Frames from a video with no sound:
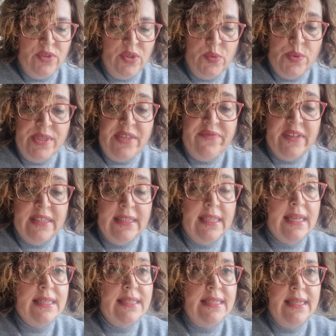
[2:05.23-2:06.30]
di cui si
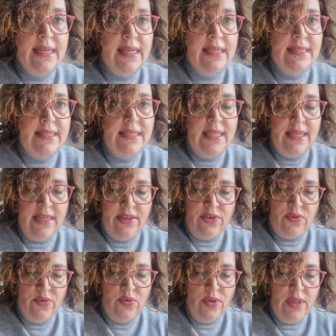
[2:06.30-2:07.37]
fantastica
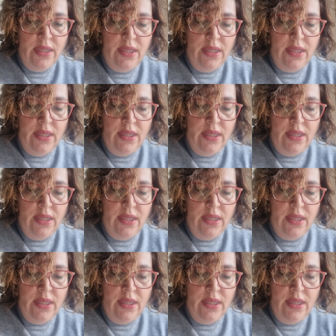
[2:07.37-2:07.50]
all'esterno,